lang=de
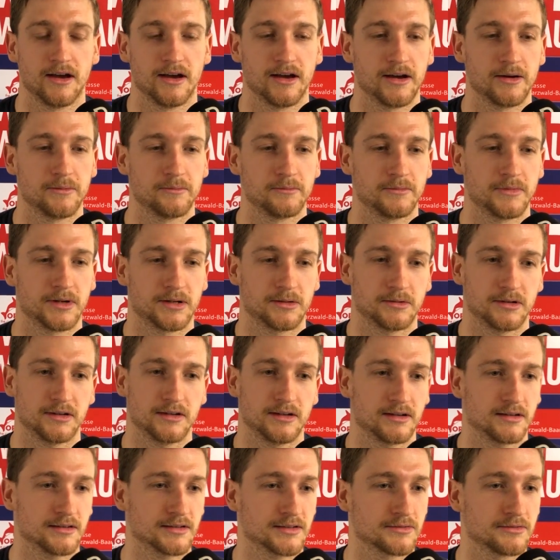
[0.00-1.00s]
Ähm, aber
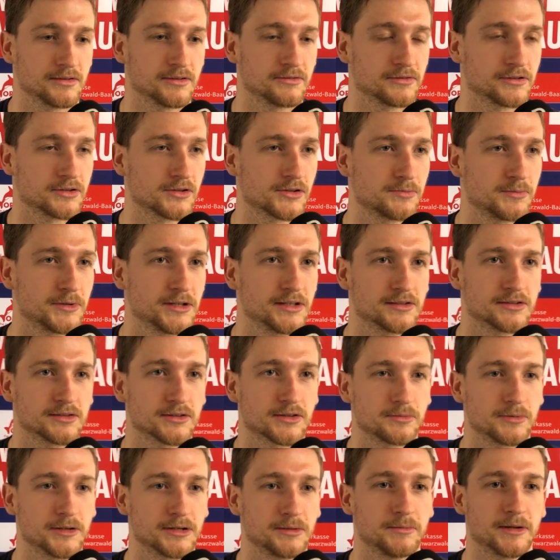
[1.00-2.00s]
ja, es wird von Spiel zu
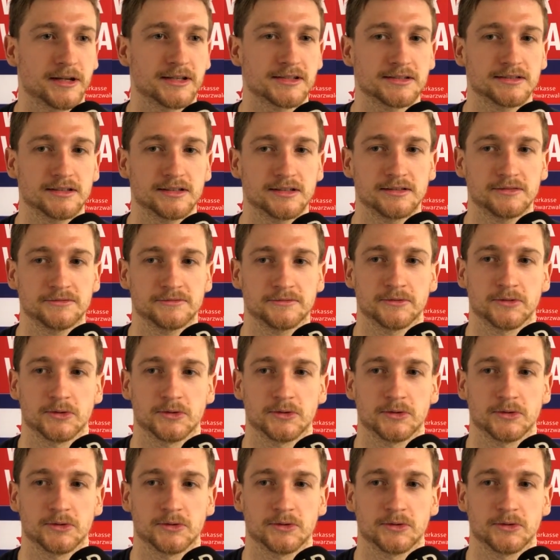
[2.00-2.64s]
Spiel besser